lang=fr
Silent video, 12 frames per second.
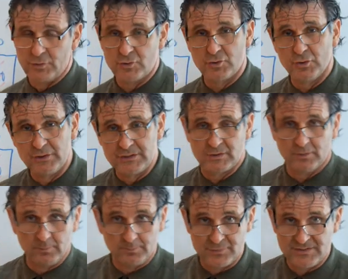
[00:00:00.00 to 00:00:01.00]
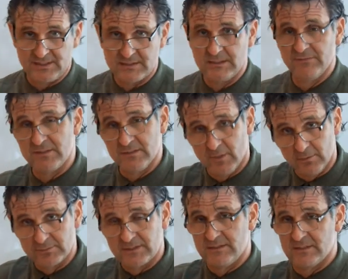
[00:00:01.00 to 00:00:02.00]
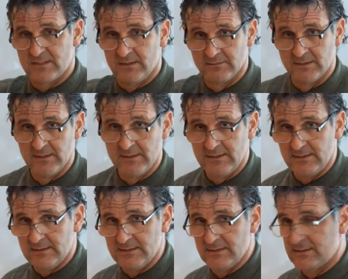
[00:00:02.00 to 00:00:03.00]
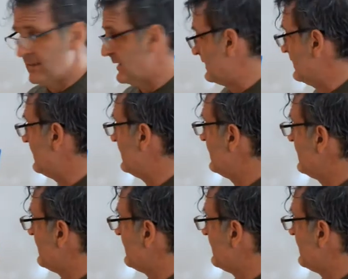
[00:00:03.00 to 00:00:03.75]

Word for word: ceux qui sont plus actifs, qui montent, qui descendent les escaliers,